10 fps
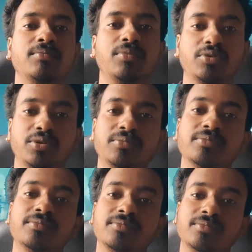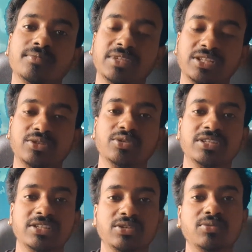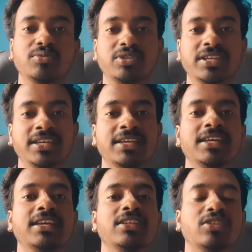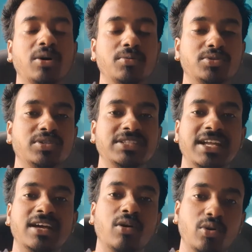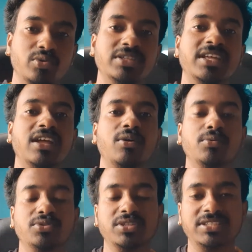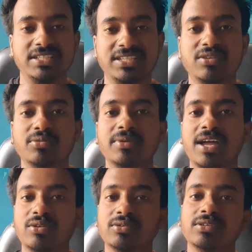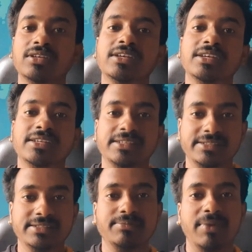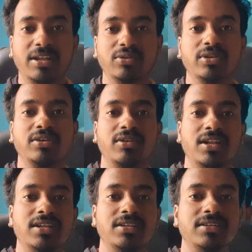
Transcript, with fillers: প্রথম দ্বিতীয় তৃতীয়র মধ্যে তো অবশ্যই যারা করনি তারা অবশ্যই চেষ্টা করবে আরও ভালো করে করার